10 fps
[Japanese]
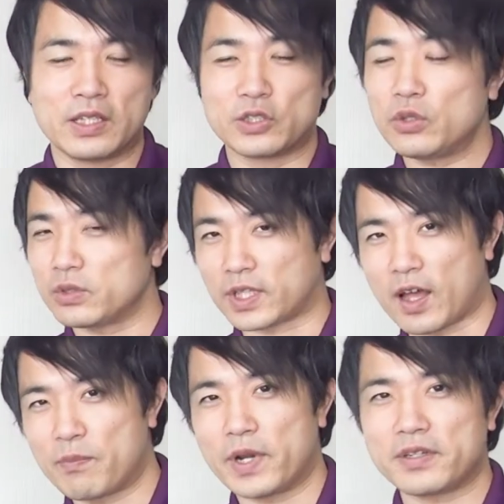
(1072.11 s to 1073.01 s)
ちょっと
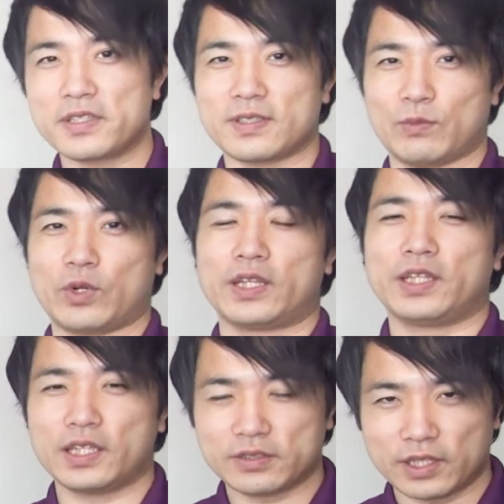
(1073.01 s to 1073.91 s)
タンパク質もらっ
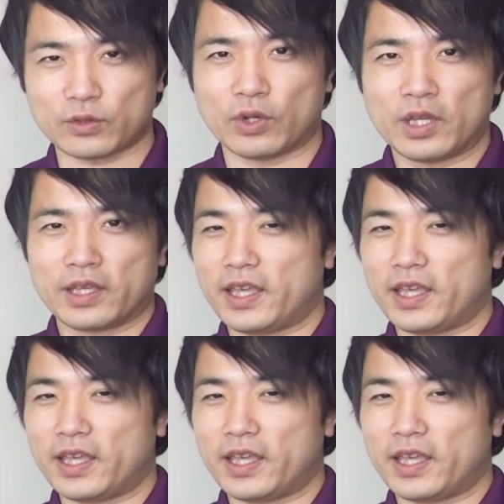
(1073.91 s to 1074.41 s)
ていくねと。